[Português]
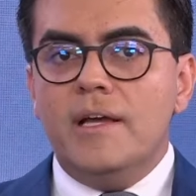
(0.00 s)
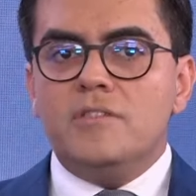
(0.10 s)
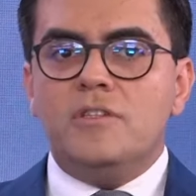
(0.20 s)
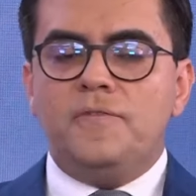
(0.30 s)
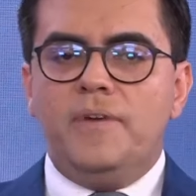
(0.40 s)

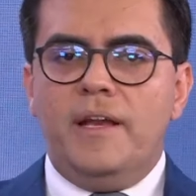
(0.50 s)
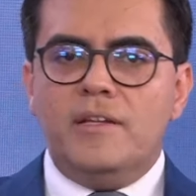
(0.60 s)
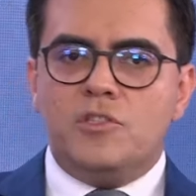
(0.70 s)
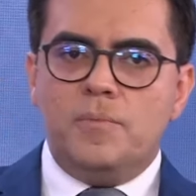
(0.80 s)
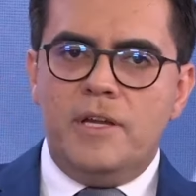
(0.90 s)

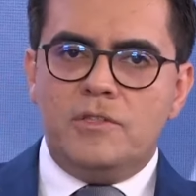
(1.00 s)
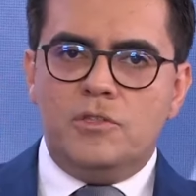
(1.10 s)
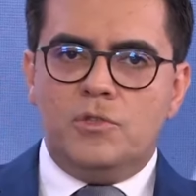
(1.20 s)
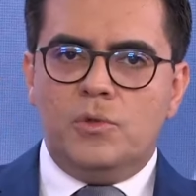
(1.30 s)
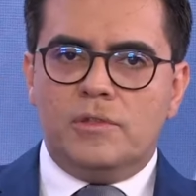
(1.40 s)

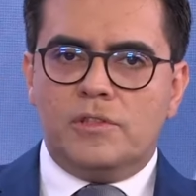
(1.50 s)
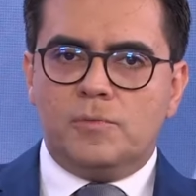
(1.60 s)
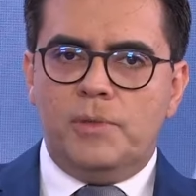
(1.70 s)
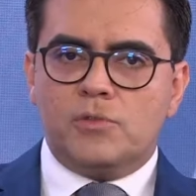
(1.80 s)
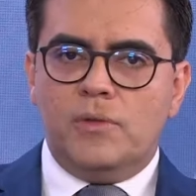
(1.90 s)
Diferentemente de outras
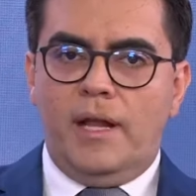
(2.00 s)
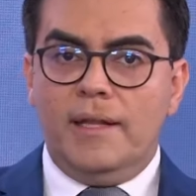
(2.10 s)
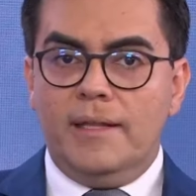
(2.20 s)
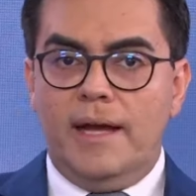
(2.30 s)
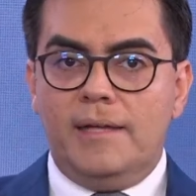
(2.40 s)

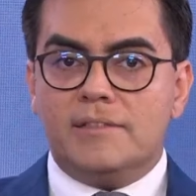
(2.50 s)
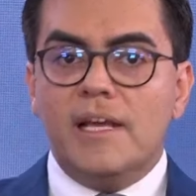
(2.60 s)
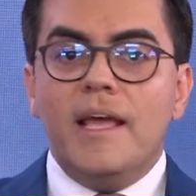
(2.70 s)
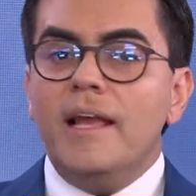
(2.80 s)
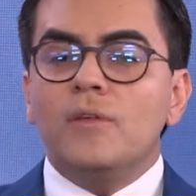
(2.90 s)
personalidades,
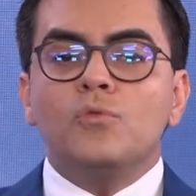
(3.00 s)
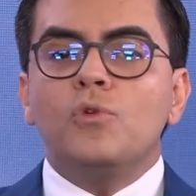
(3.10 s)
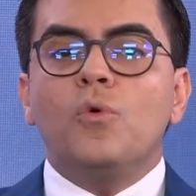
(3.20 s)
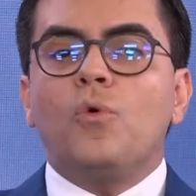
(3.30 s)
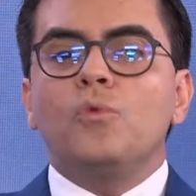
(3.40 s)
ele não
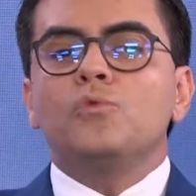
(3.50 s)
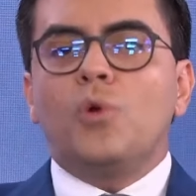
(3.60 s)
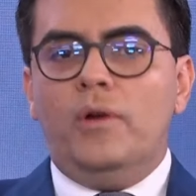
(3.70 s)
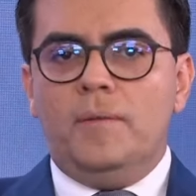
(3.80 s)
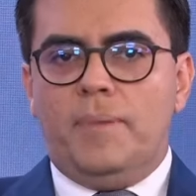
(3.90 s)
tem um
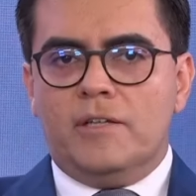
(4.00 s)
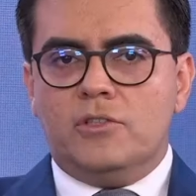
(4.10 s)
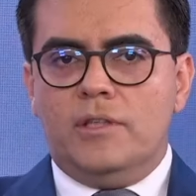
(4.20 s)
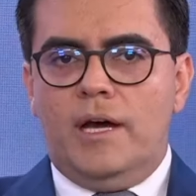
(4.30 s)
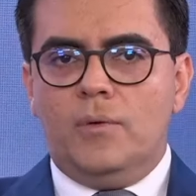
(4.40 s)
controle
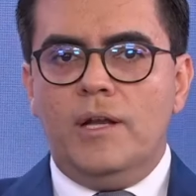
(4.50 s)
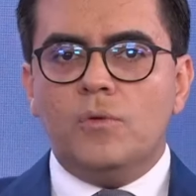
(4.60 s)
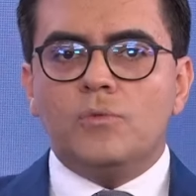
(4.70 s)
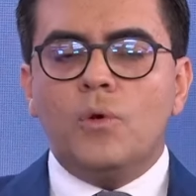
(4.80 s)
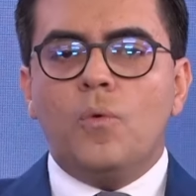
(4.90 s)
partidário, ele
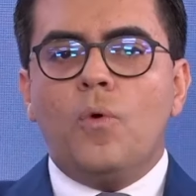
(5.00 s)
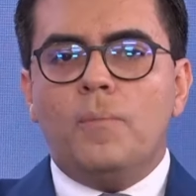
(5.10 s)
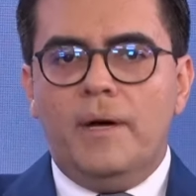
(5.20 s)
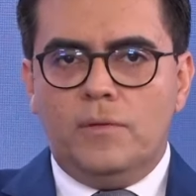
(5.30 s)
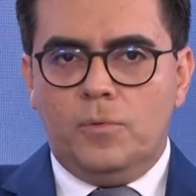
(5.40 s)
não tem um
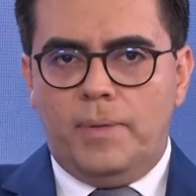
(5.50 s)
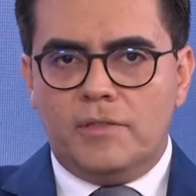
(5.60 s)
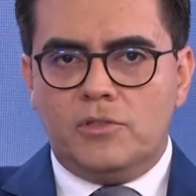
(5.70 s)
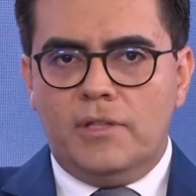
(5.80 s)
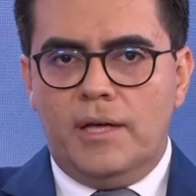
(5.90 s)
comando partidário
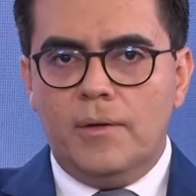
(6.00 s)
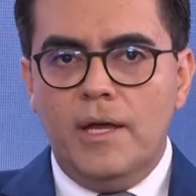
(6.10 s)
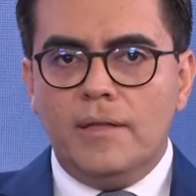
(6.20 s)
partidário.